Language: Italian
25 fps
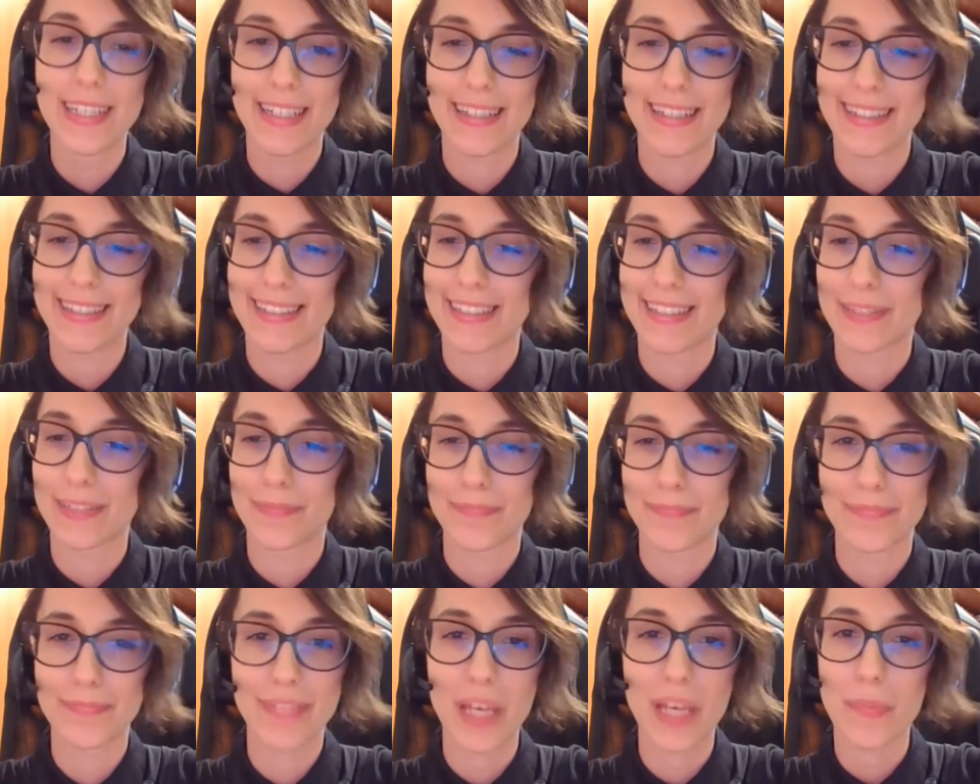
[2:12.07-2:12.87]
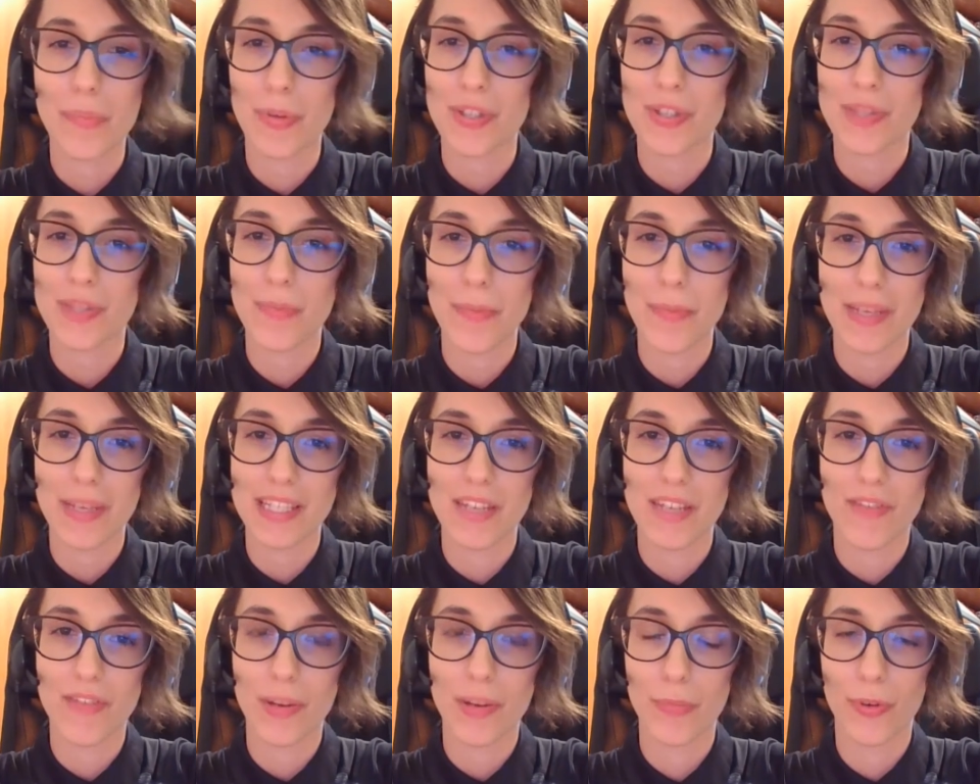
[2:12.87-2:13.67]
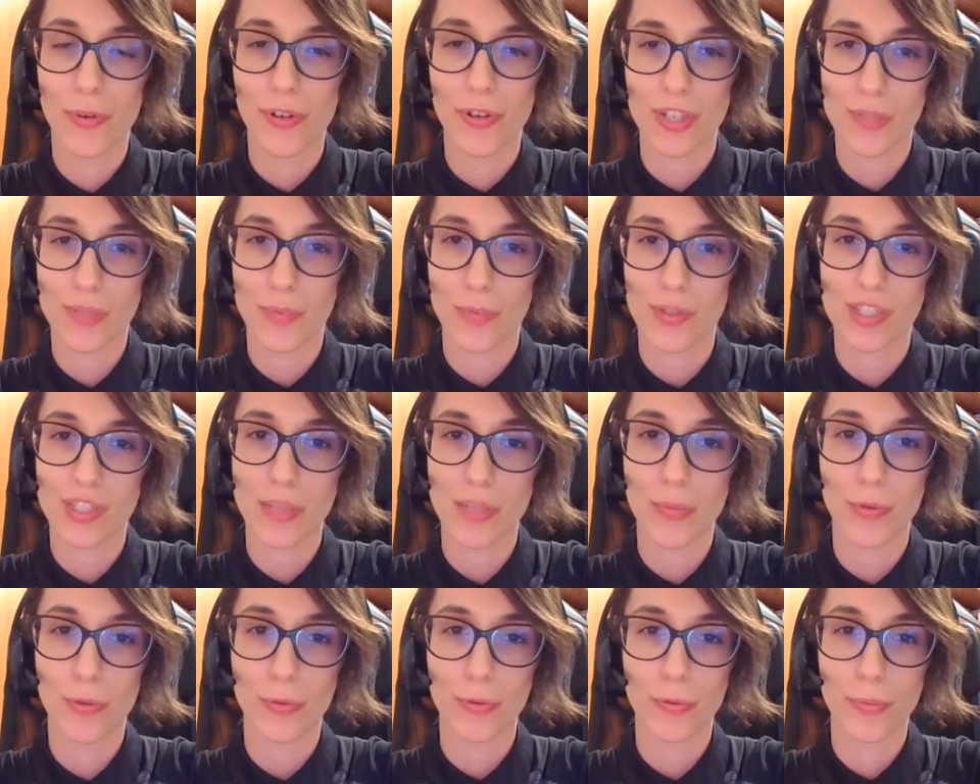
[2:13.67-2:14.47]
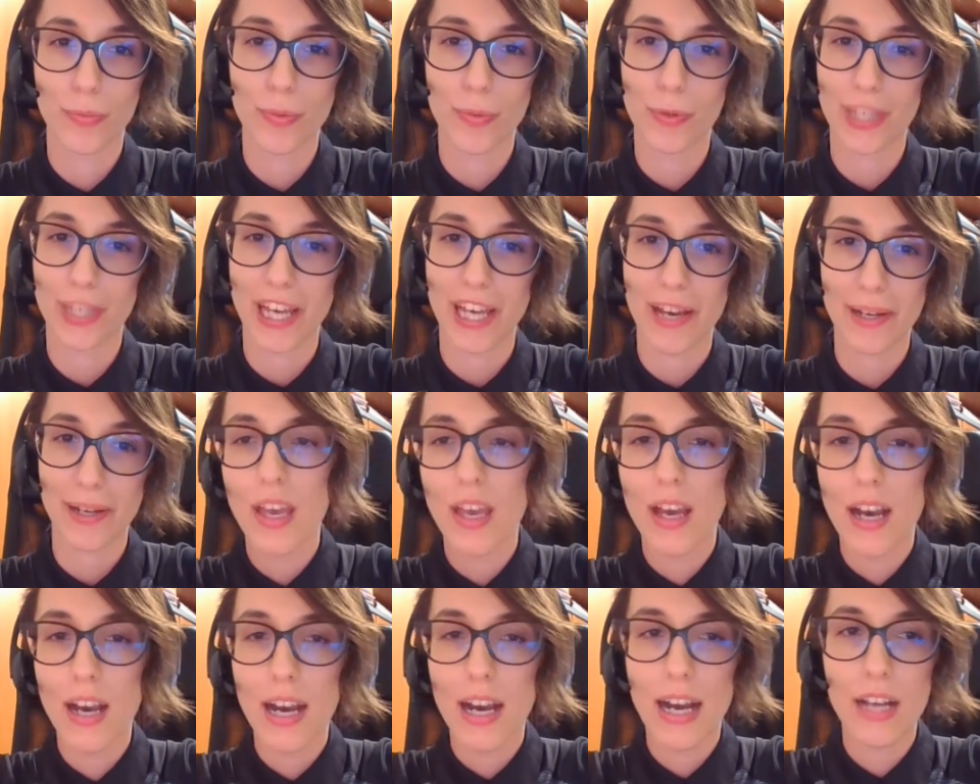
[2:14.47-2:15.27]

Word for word: eh, nei prossimi mesi avremo risposte più, più chiare.